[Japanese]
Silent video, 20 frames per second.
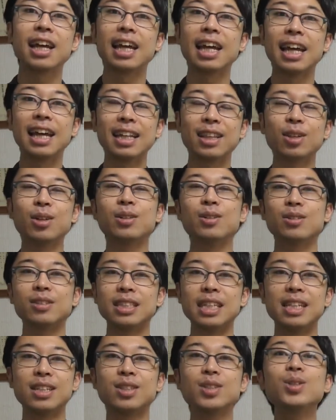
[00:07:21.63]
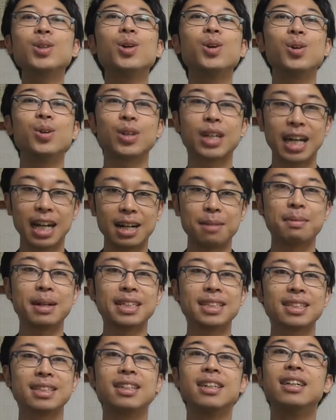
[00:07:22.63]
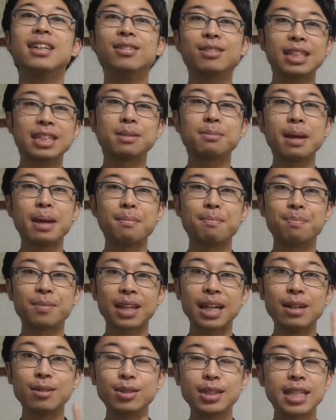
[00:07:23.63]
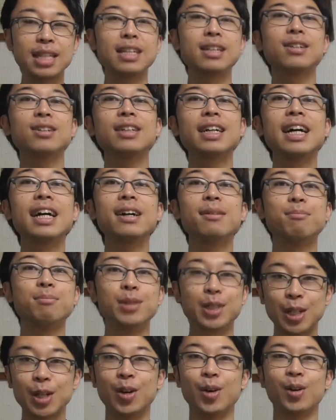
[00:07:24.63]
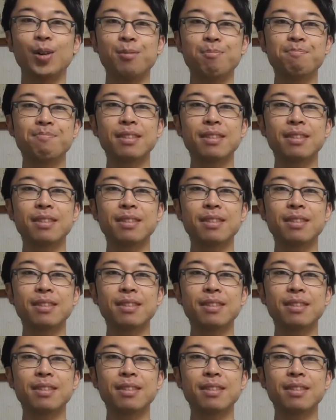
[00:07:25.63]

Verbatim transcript: えー、トイレの施術を受けられます1つ目カウンセリングが無料